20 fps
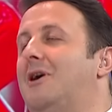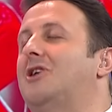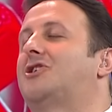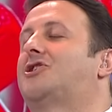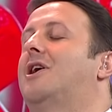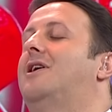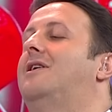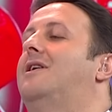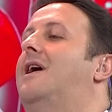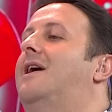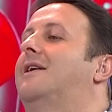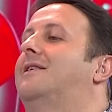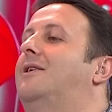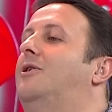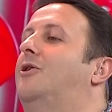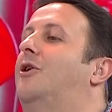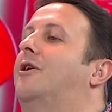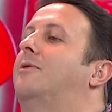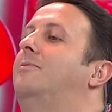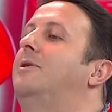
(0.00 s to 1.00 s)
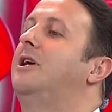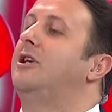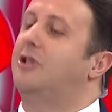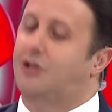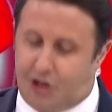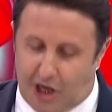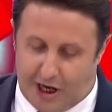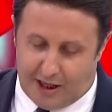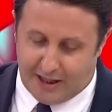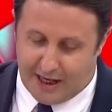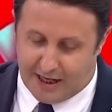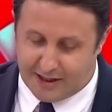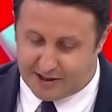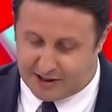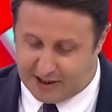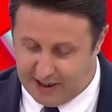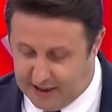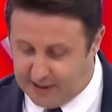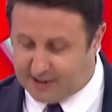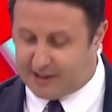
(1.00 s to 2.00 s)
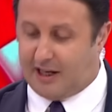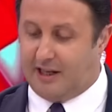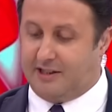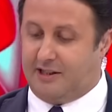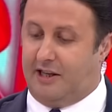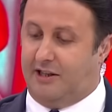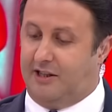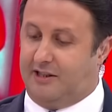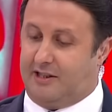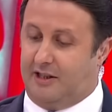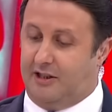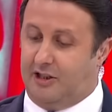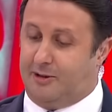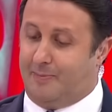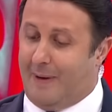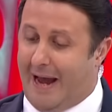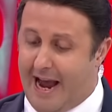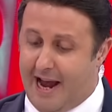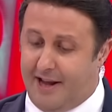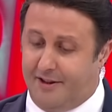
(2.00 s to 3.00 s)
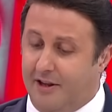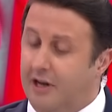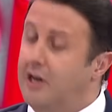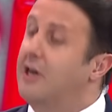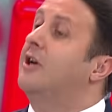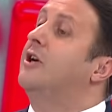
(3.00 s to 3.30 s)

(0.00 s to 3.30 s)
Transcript: Başarılar diliyorum. Çok İnşallah siz kazanırsınız. Ben